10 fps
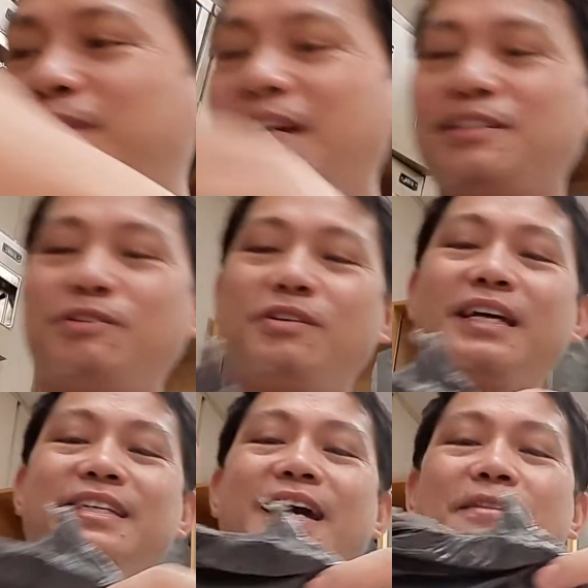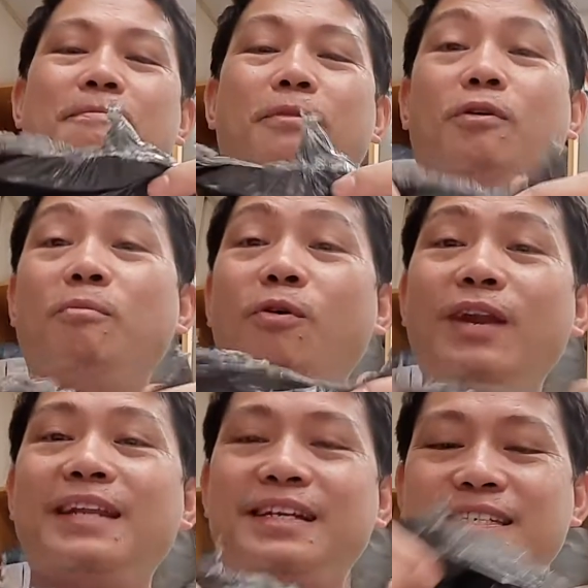niya. So ganyan.
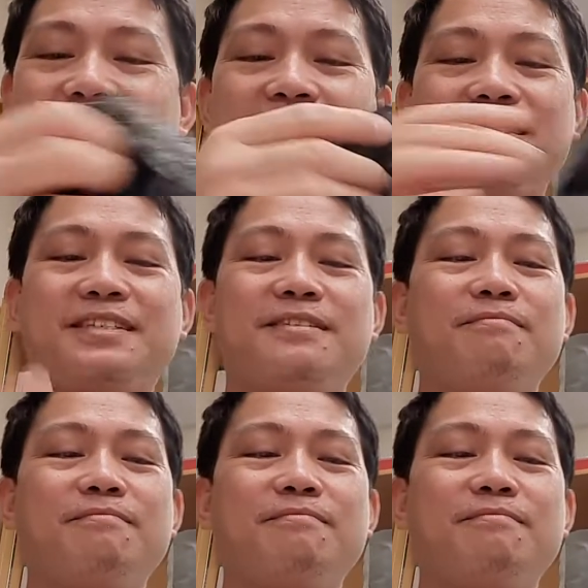Umuulan kasi, guys.